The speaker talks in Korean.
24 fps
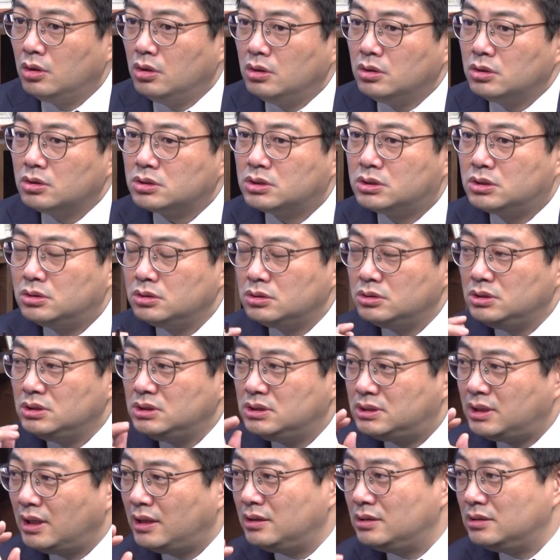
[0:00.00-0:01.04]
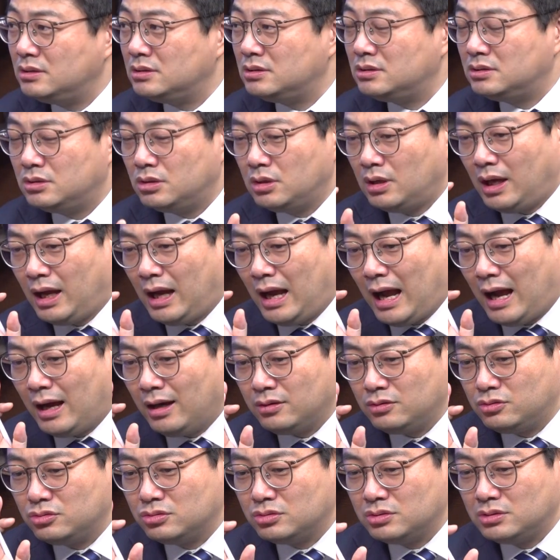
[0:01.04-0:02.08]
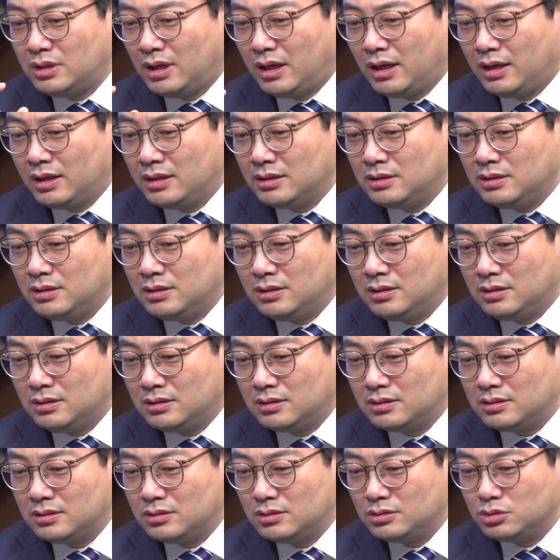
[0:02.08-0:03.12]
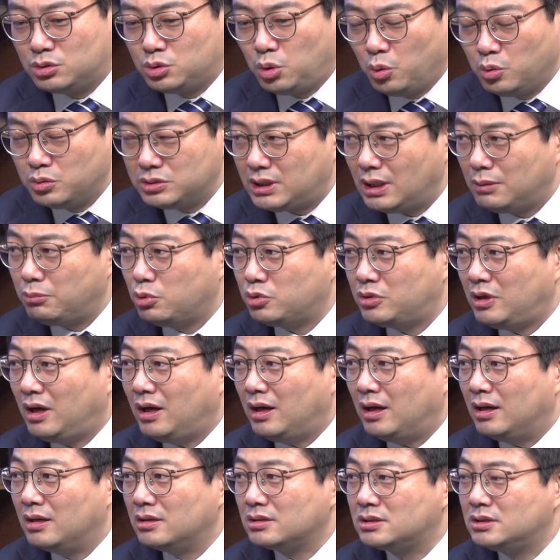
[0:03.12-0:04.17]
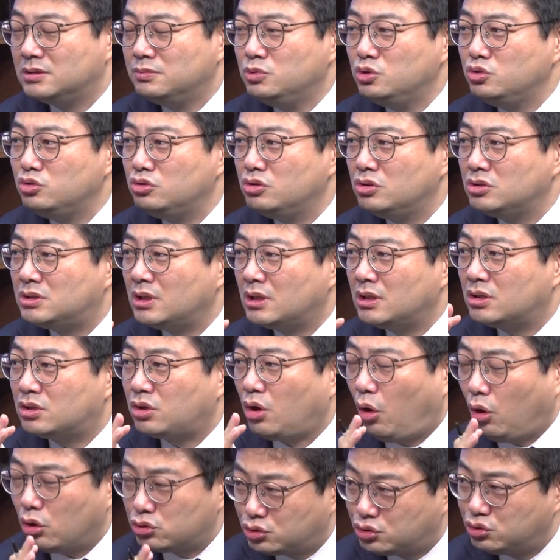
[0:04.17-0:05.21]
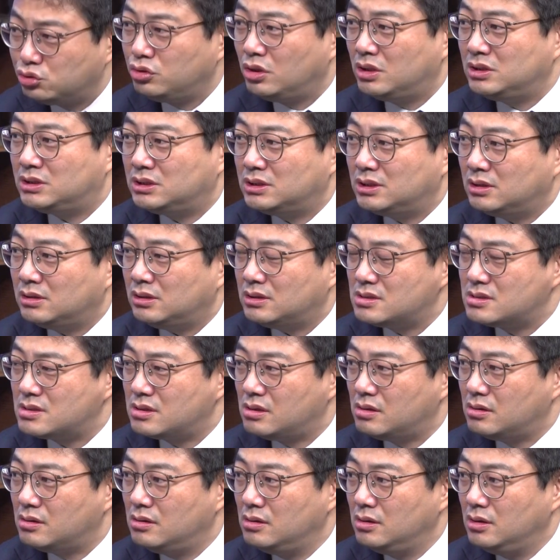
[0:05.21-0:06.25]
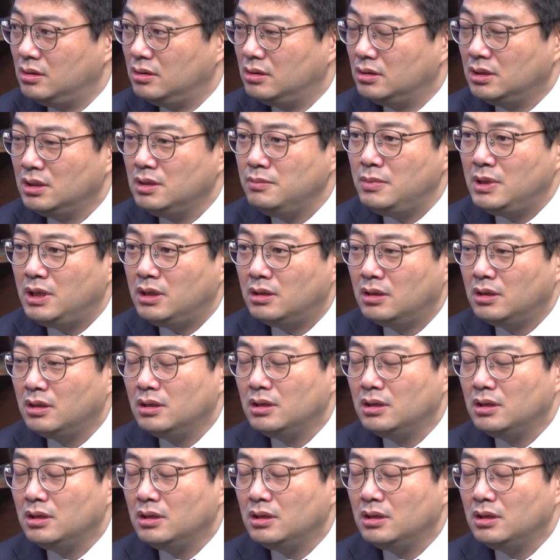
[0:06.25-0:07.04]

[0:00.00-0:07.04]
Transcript: 음. 이제는 한국은행 총재보다 금융위원장이 더중요하시기였 맞아요, 맞아요. 음. 이미